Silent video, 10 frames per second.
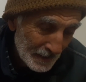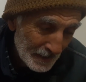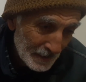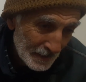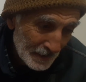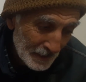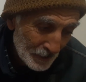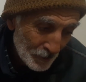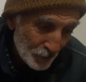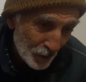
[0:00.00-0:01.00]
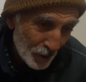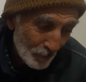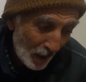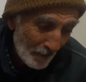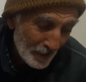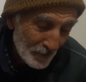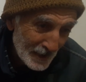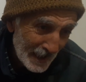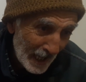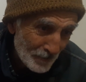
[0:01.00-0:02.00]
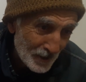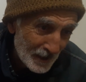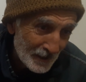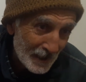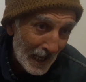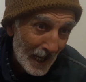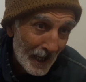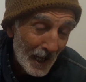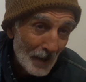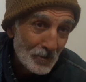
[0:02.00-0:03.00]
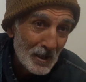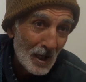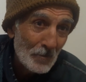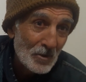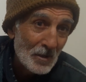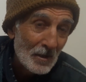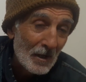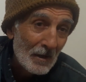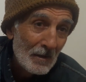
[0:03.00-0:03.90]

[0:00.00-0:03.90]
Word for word: Evet. Çünkü Muhammed Mehdi hepsinin hepsini kapsayacak.